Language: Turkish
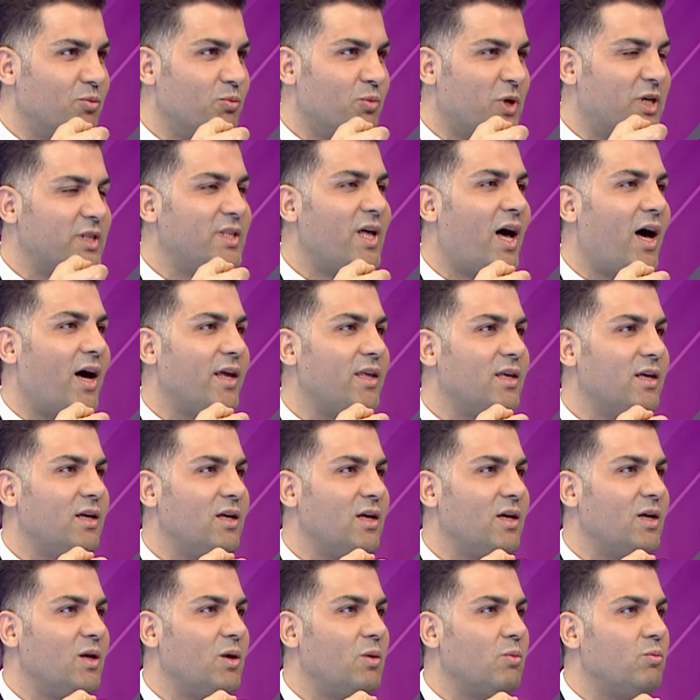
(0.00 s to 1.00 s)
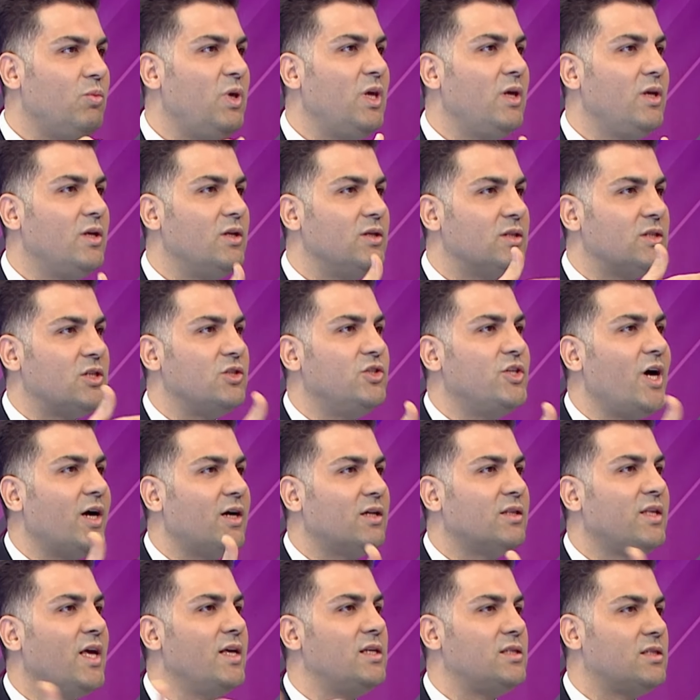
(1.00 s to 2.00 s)
gıdayı bir
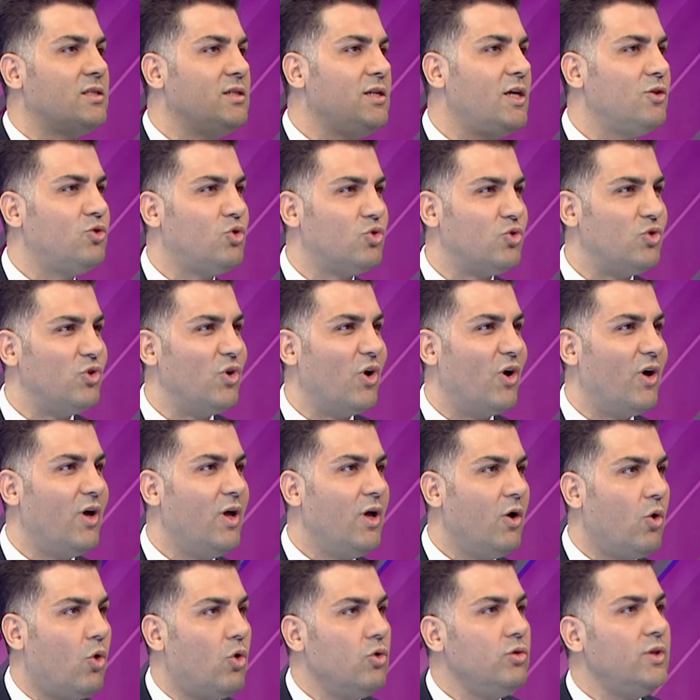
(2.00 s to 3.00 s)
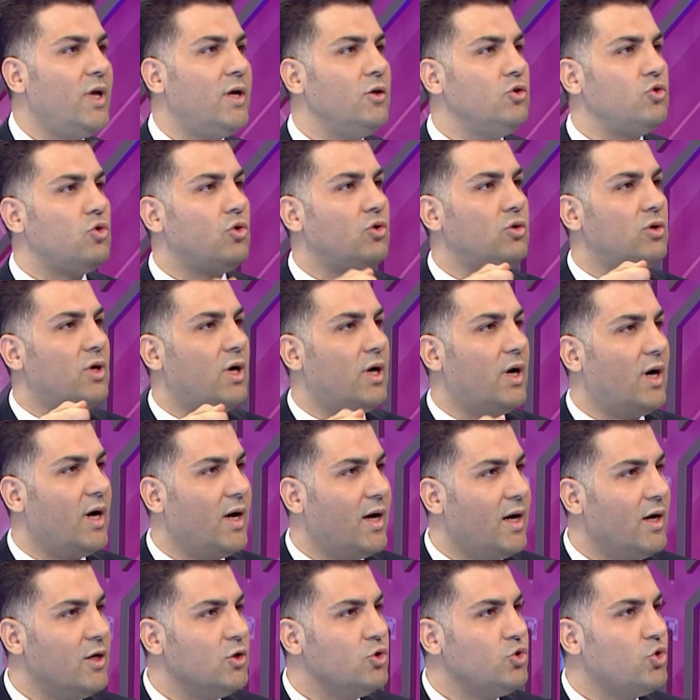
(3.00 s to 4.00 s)
sıcak testine tutuyor. Ondan sonra
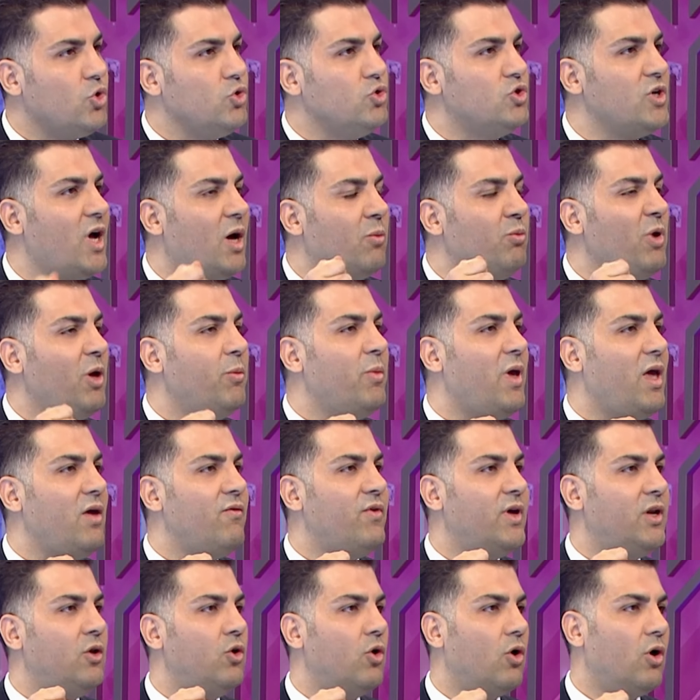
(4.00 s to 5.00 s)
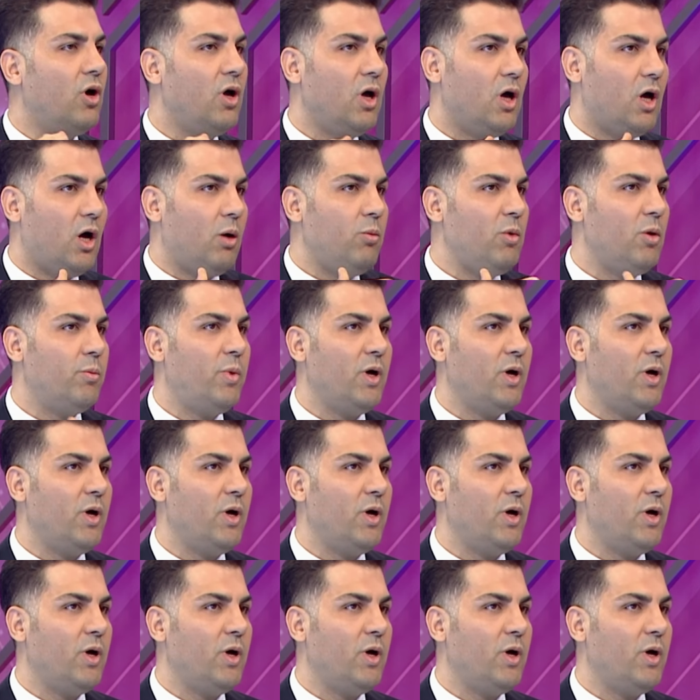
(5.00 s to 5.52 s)
çocuğa bebeğe veriyor. Ama